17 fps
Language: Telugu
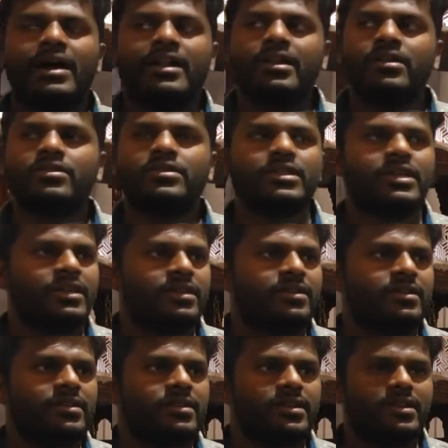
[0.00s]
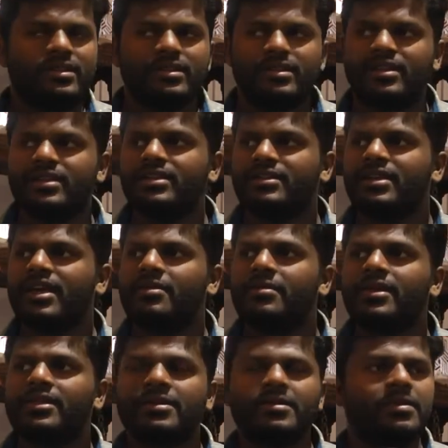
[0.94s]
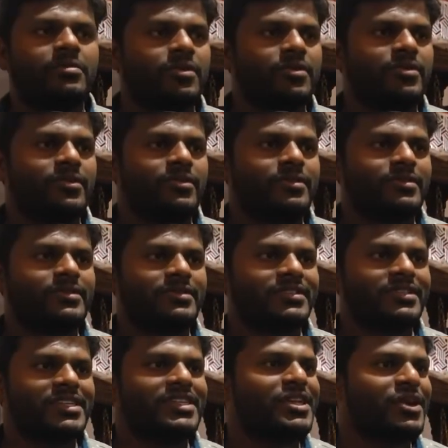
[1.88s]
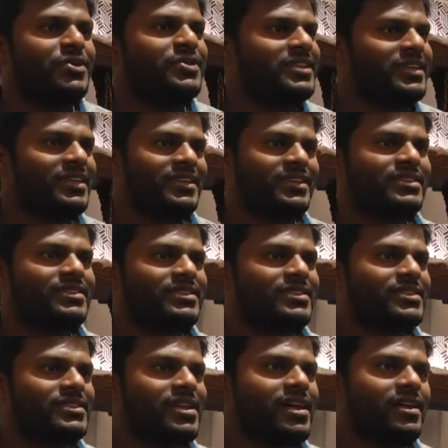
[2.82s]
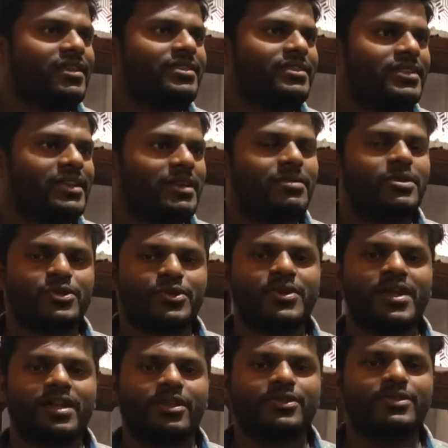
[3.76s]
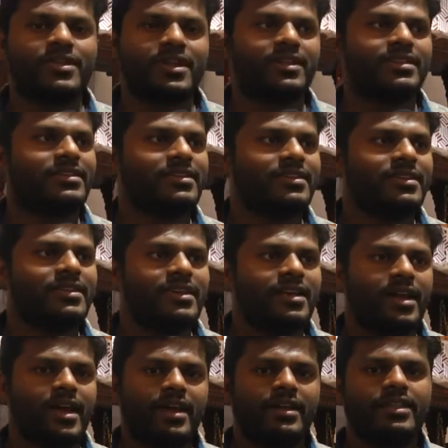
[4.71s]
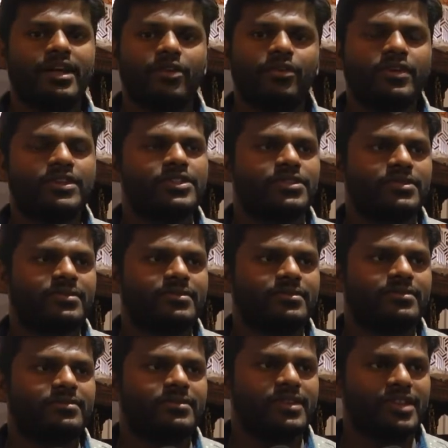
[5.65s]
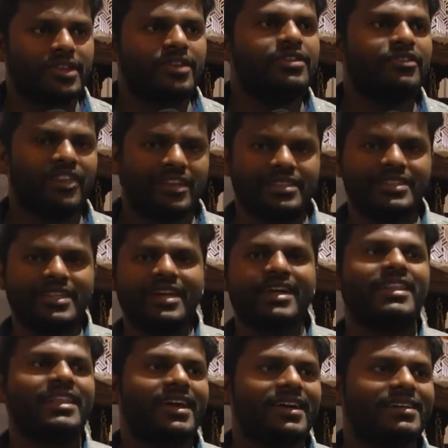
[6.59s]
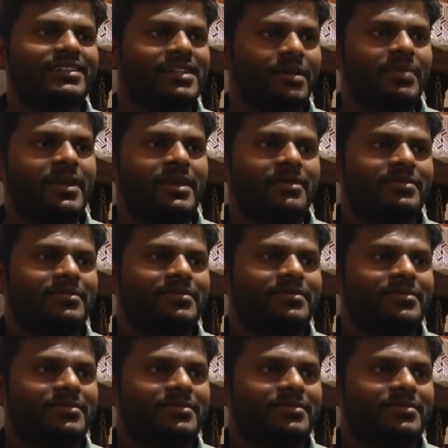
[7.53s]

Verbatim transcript: బాగానే ఉంది ఈసారి మాత్రం ఏమో చిన్నగా ఉంది స్టాల్ ఏమో చూడాలి ఒకసారి అయితే అవ్వచ్చు ఈరోజు ఫస్ట్ డే కదా చెప్పలేము